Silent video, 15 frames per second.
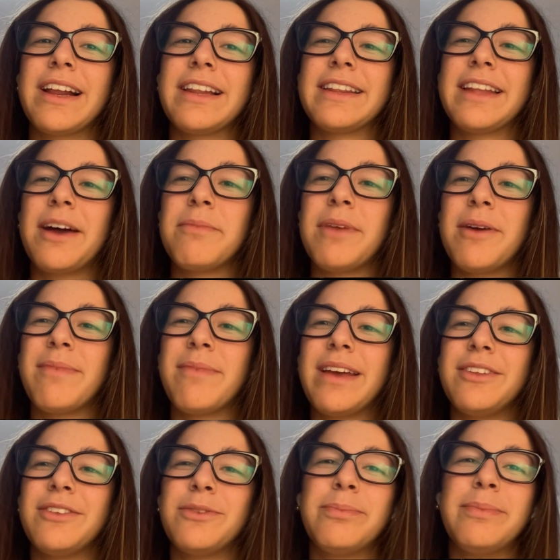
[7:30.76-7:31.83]
in realtà mi ha
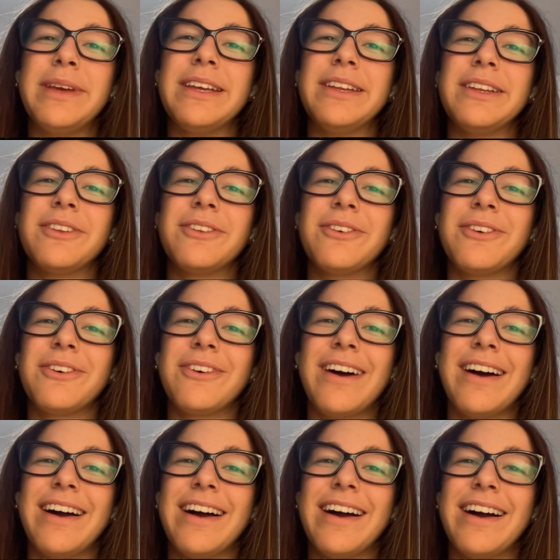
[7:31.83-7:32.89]
mai spinto
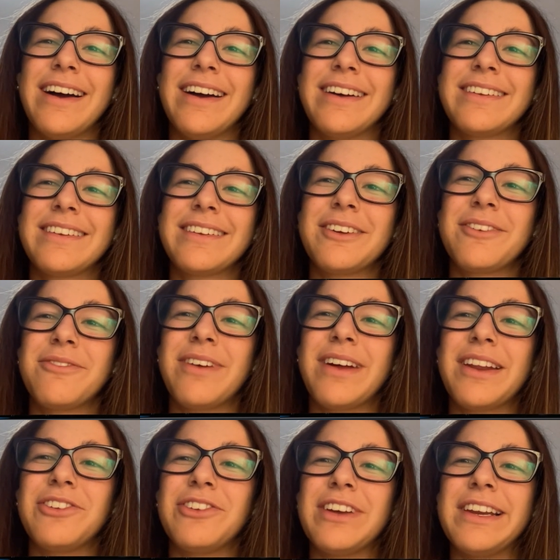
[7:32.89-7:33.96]
a
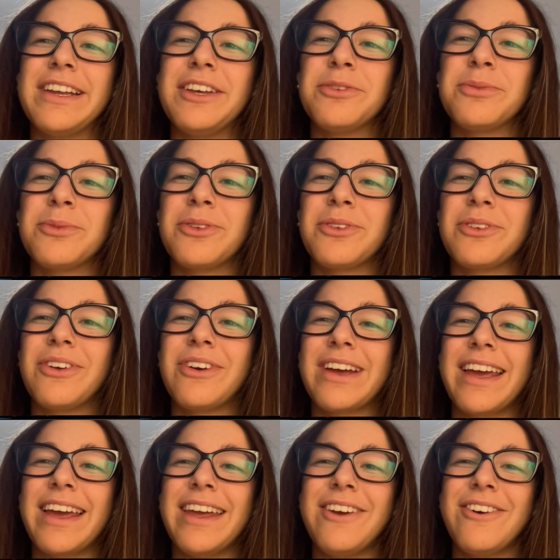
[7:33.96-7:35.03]
fare ciclismo,
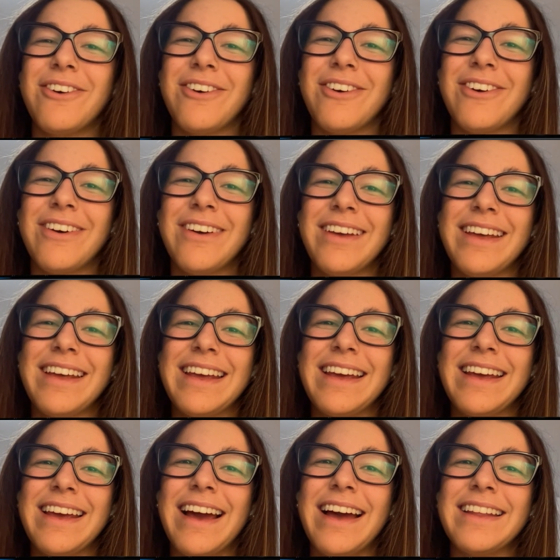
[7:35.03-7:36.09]
solo che io
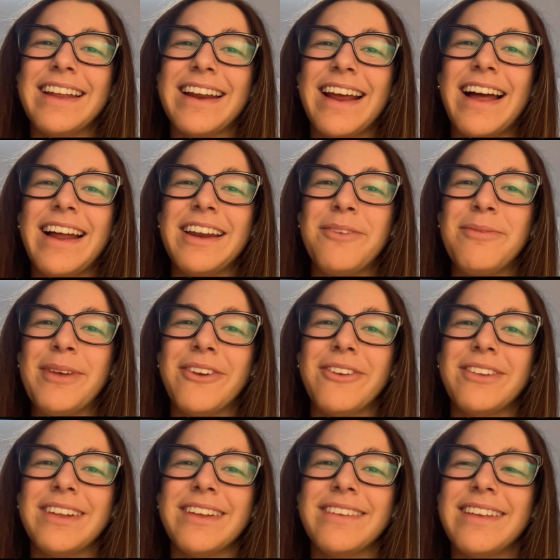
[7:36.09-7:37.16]
a tre anni mi
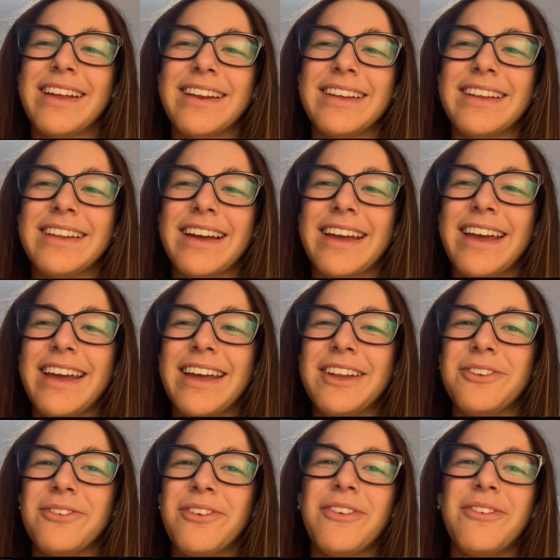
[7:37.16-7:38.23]
ero intestardita
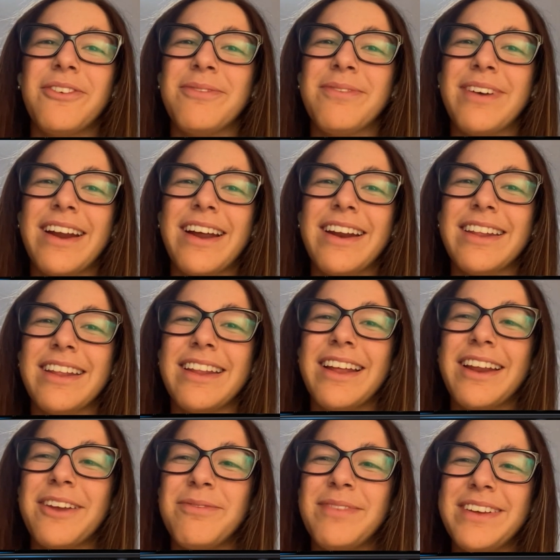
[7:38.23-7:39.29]
che dovevo imparare ad
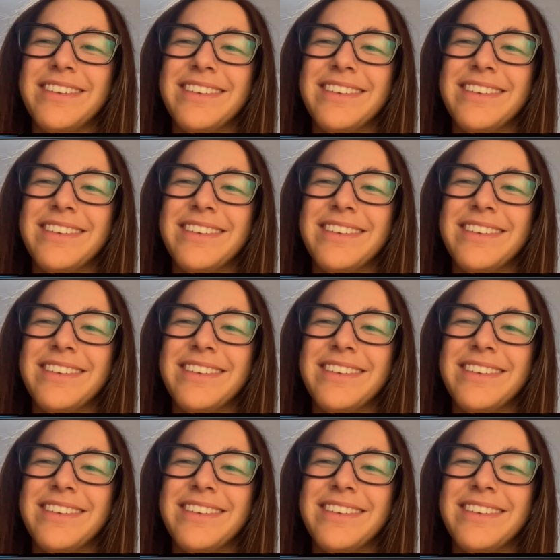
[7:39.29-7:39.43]
andare in